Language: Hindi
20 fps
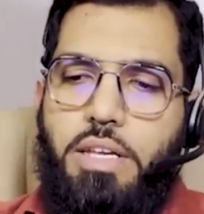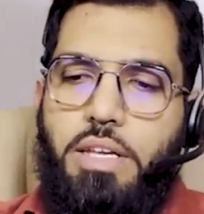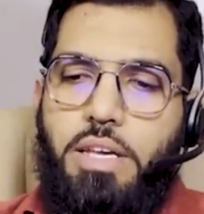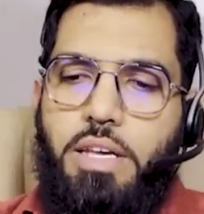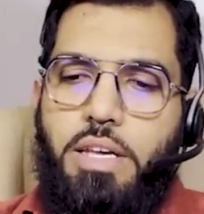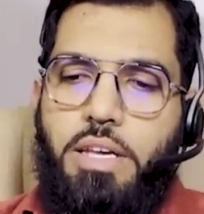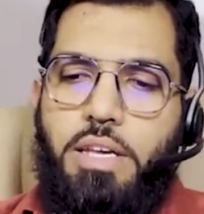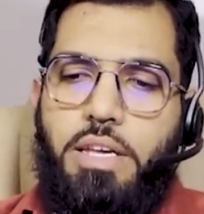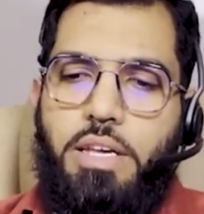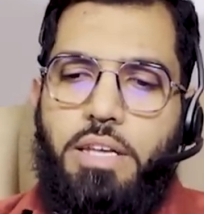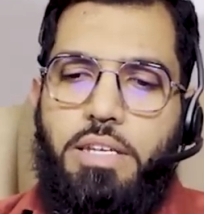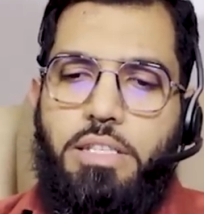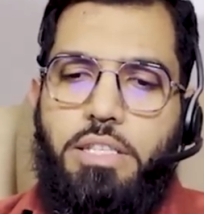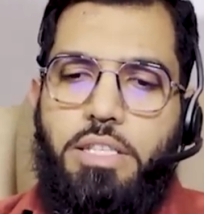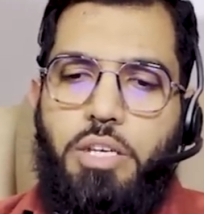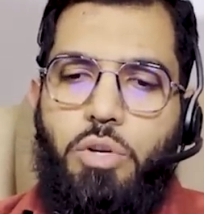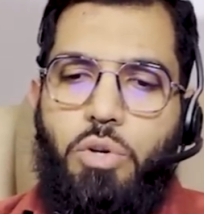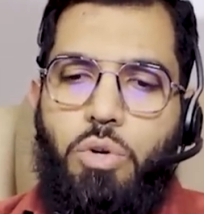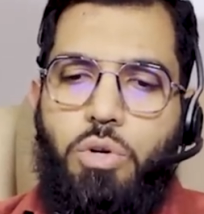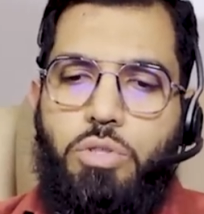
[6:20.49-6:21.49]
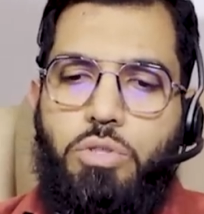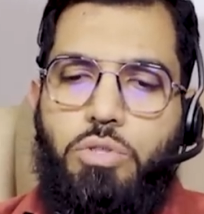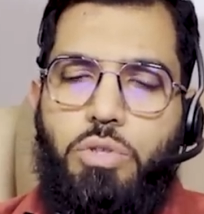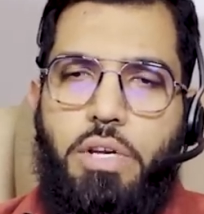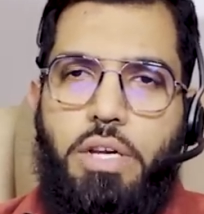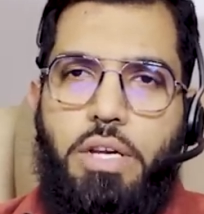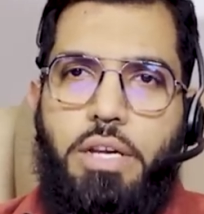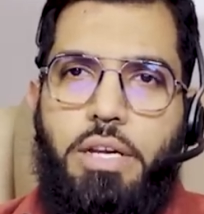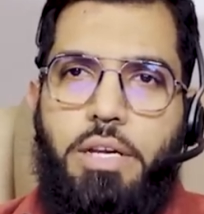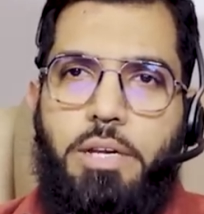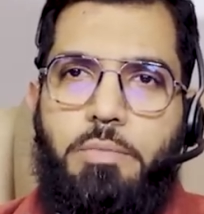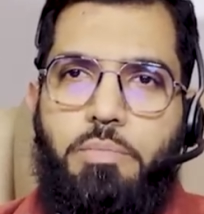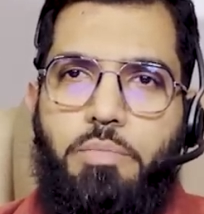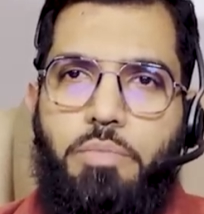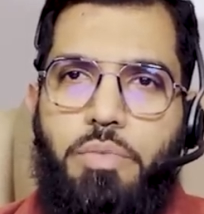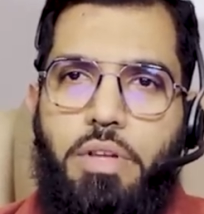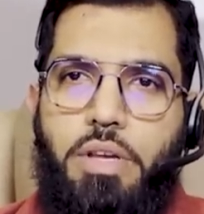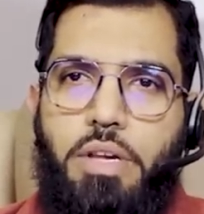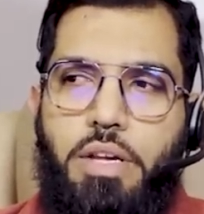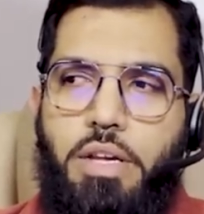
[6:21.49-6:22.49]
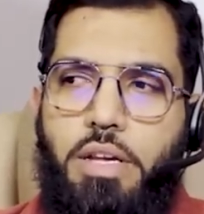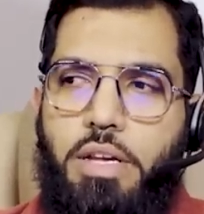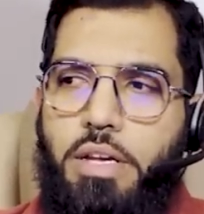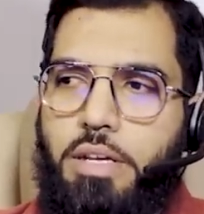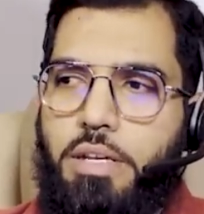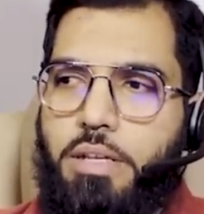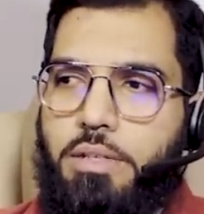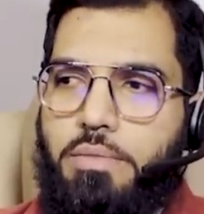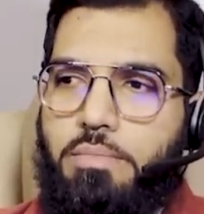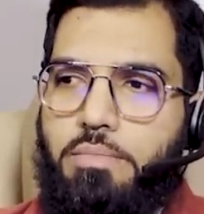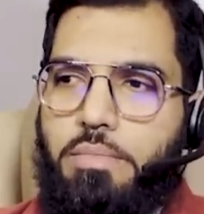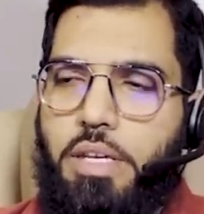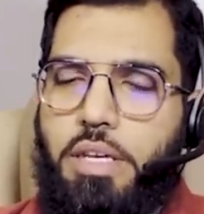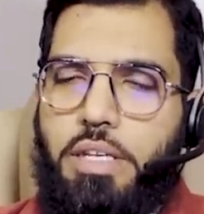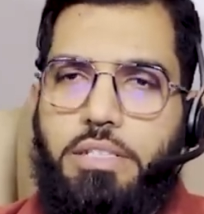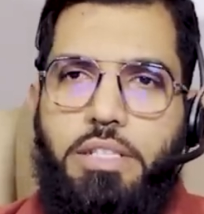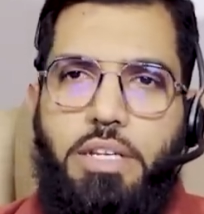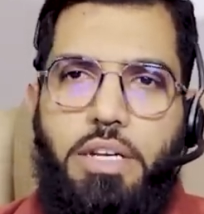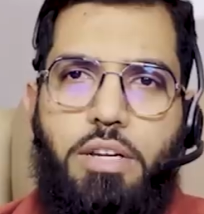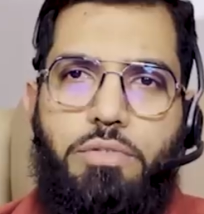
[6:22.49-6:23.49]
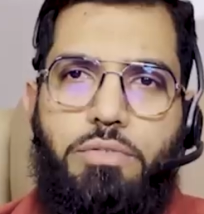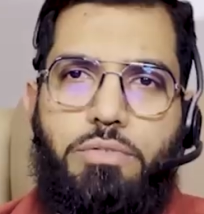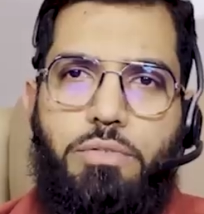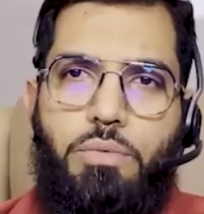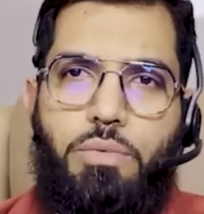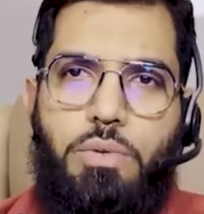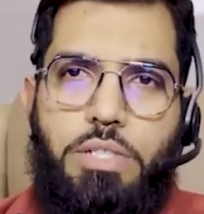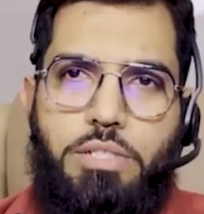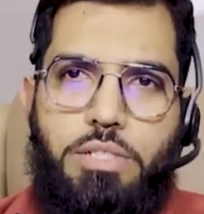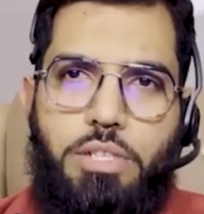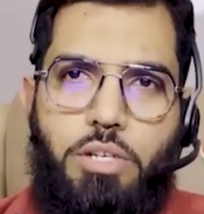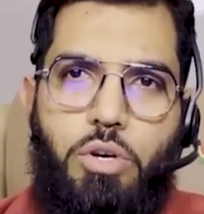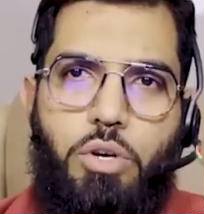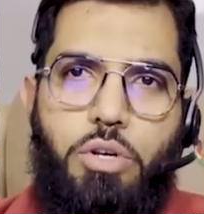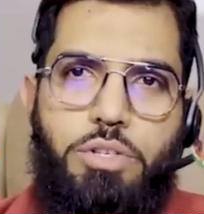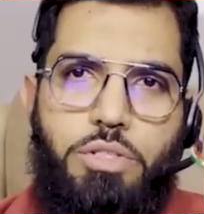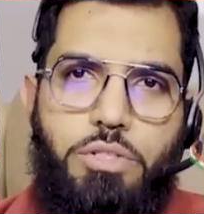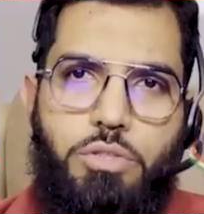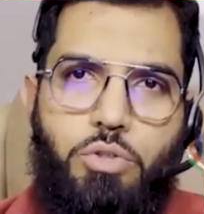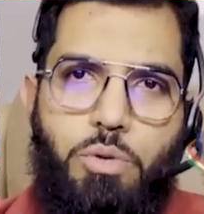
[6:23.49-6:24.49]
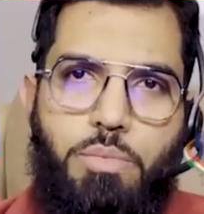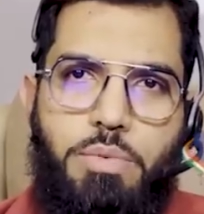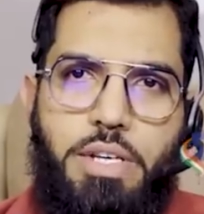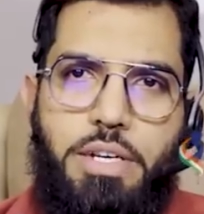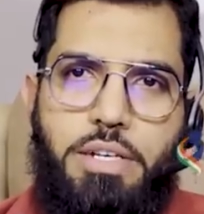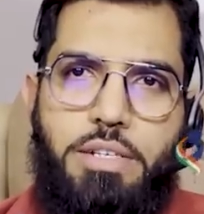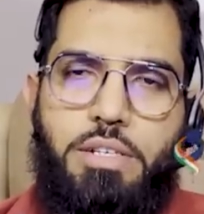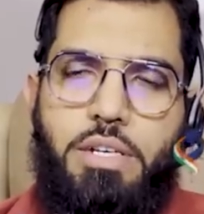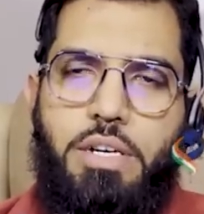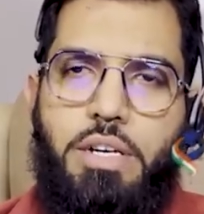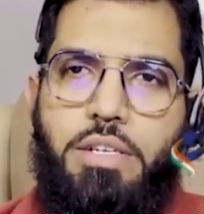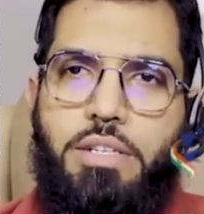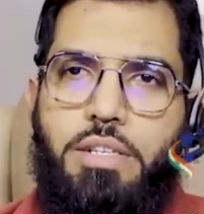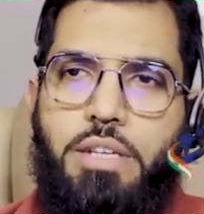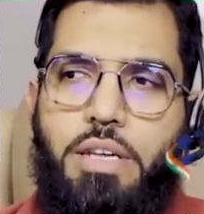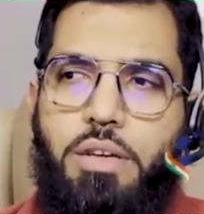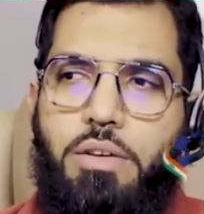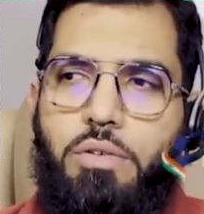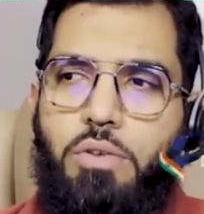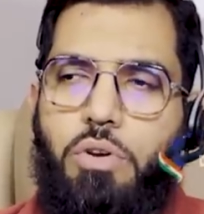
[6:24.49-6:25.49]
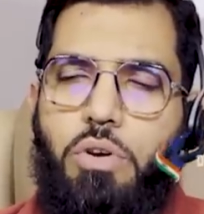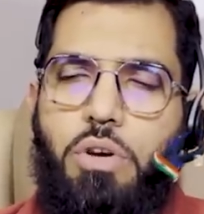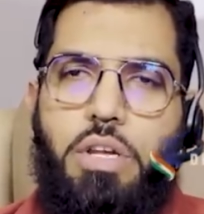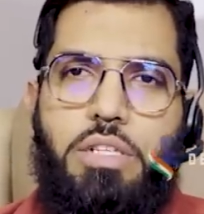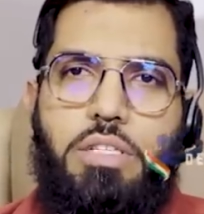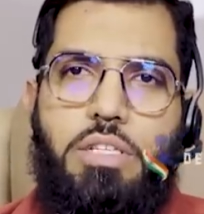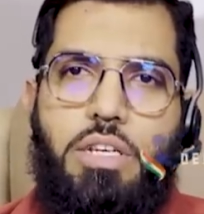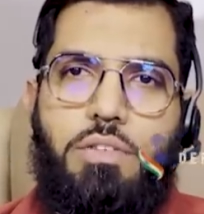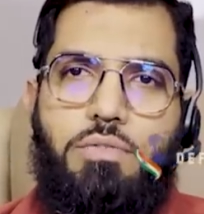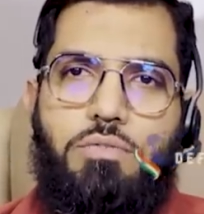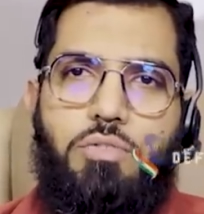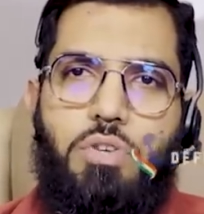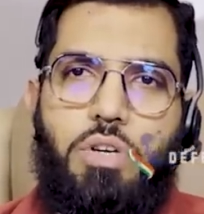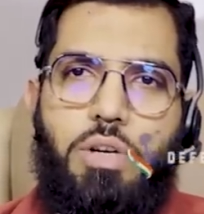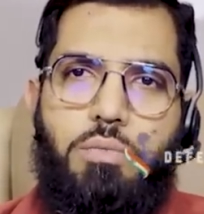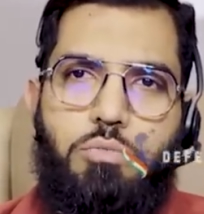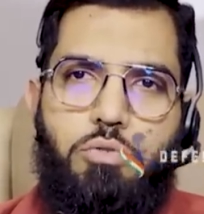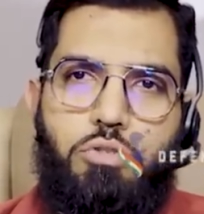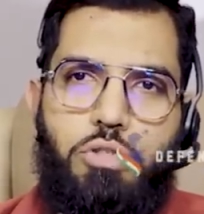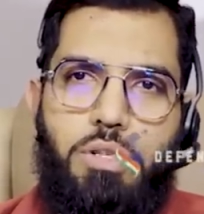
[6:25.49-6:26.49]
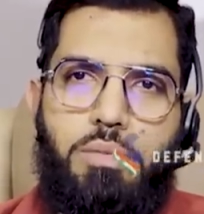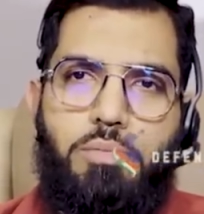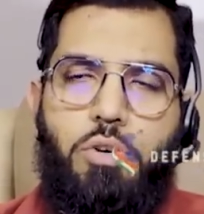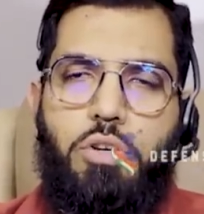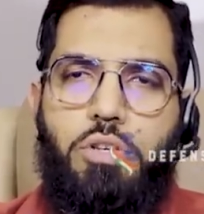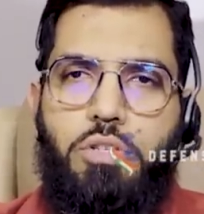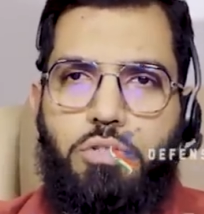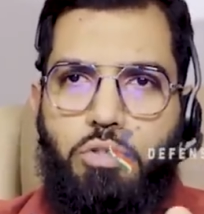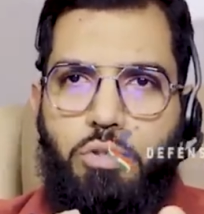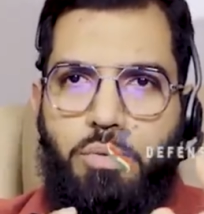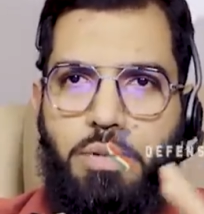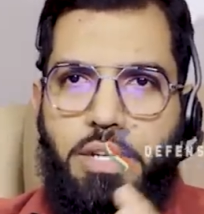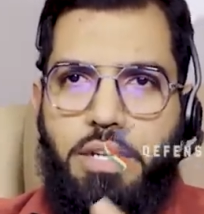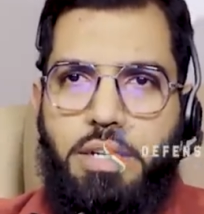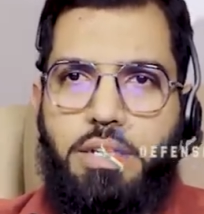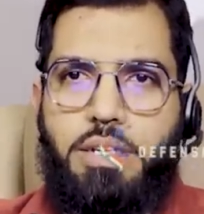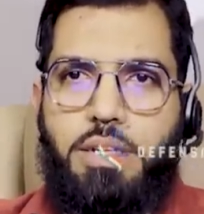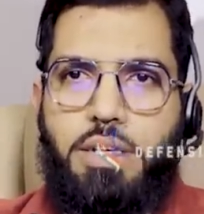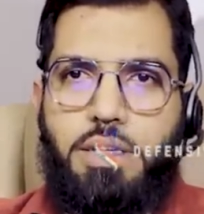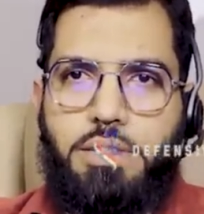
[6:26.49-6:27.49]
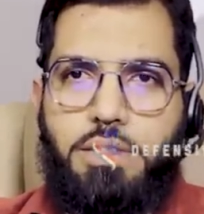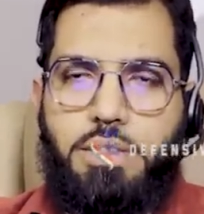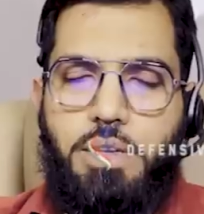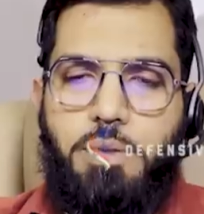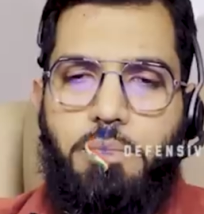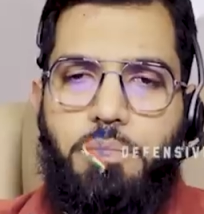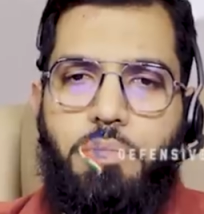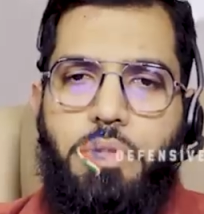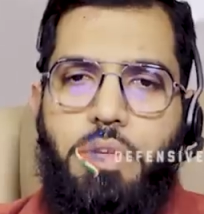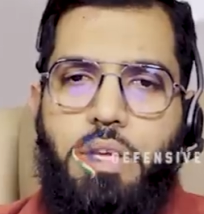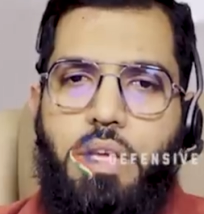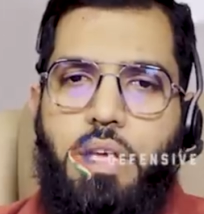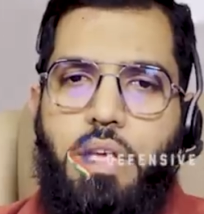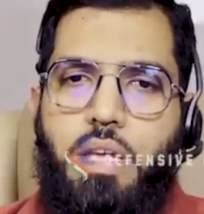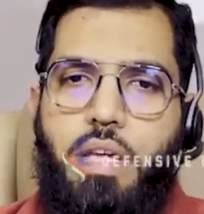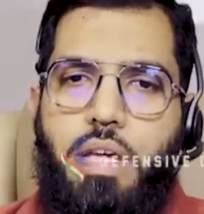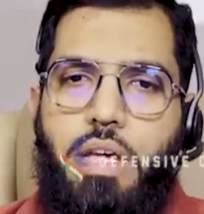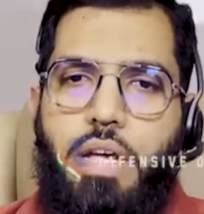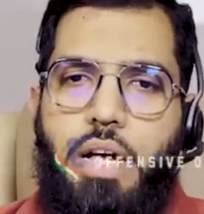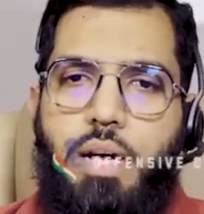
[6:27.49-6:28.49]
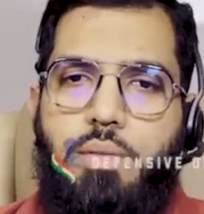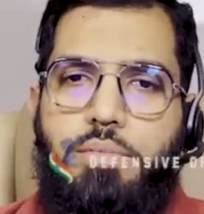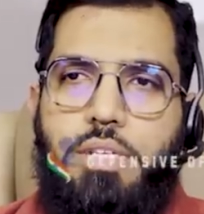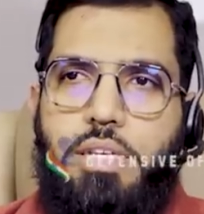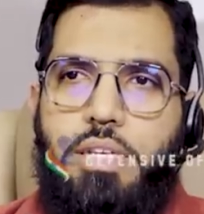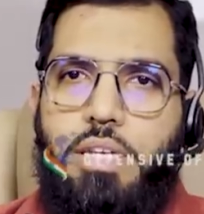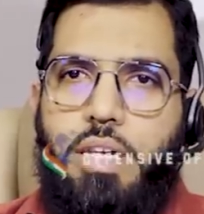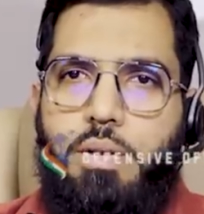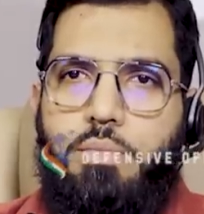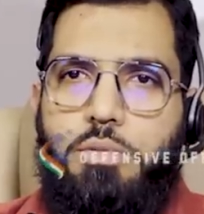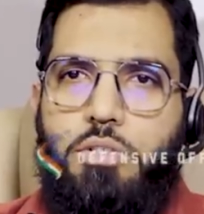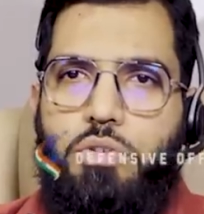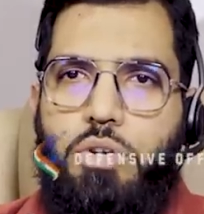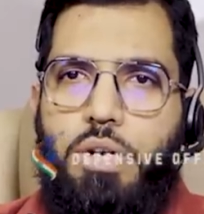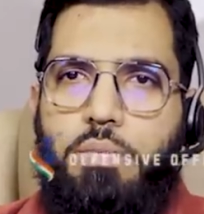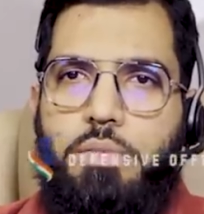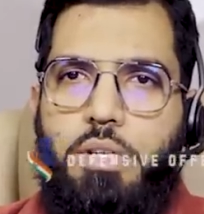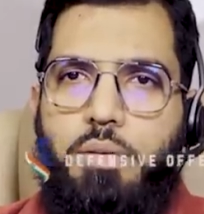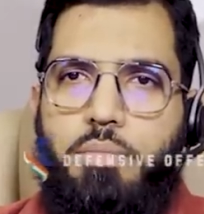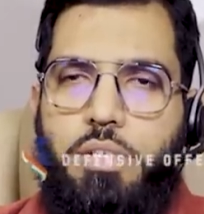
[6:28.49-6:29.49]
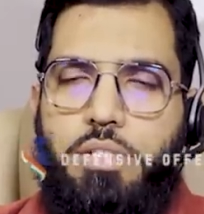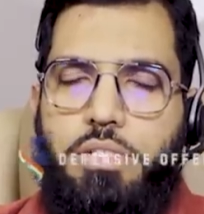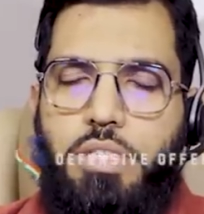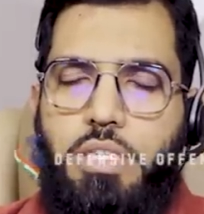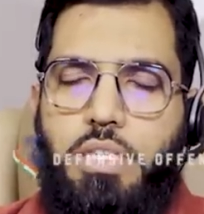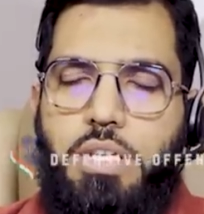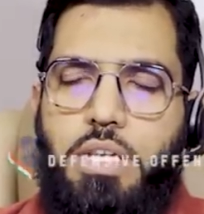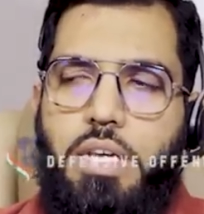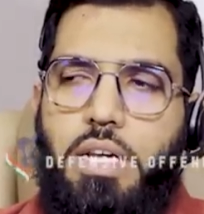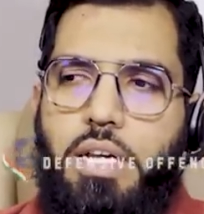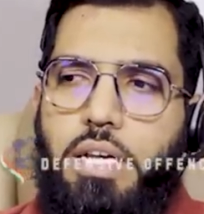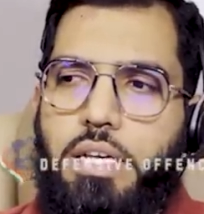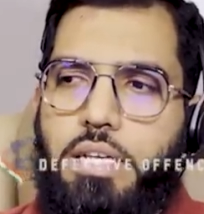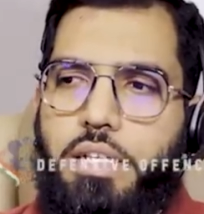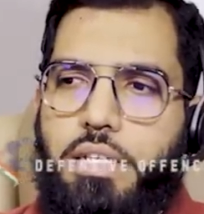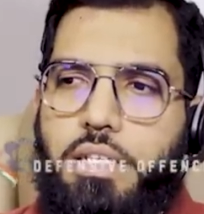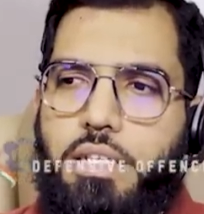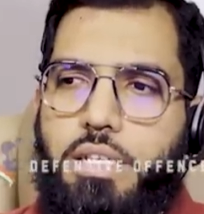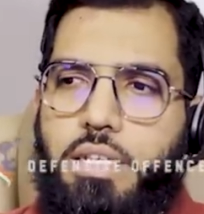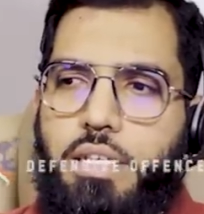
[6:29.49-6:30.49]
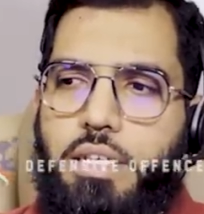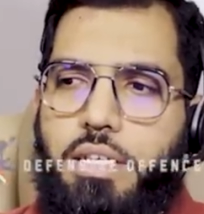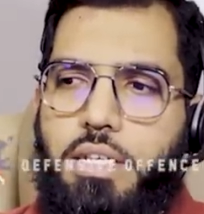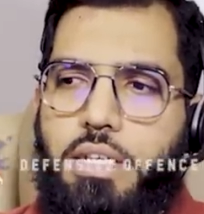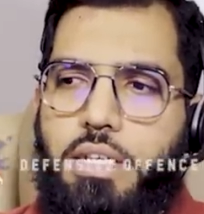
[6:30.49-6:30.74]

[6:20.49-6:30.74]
कि ये लोग जो है एक तरफ वेस्टर्न ऑडियंस को भी कैटर करते हैं और एक तरफ जो है मुस्लिम ऑडियंस को भी कैटर करते हैं आप देखिए अभी जो आपने मेंशन किया है कि